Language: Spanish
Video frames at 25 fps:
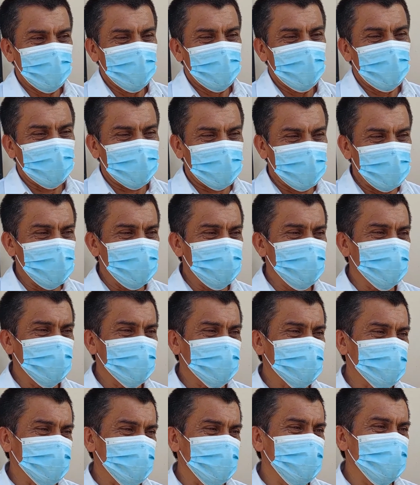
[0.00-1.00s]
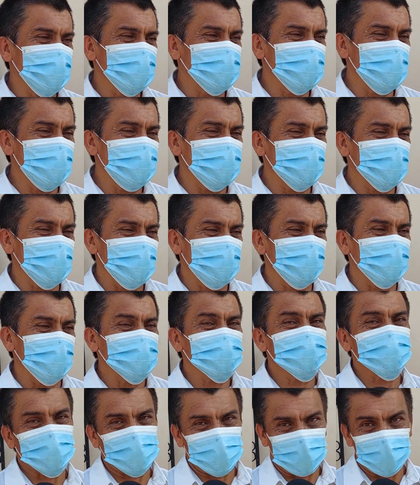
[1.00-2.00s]
nada, porque así tenemos,
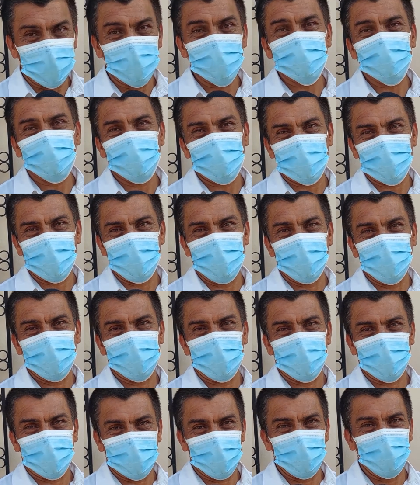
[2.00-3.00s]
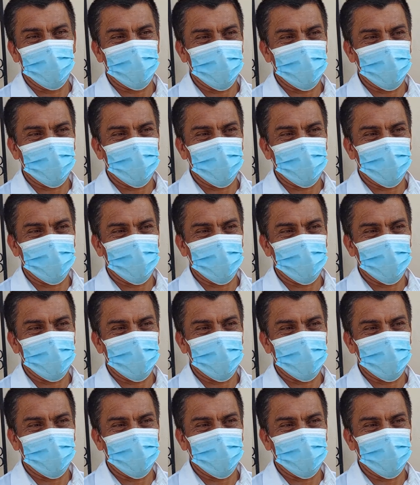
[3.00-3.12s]
aquí en nuestro municipio tenemos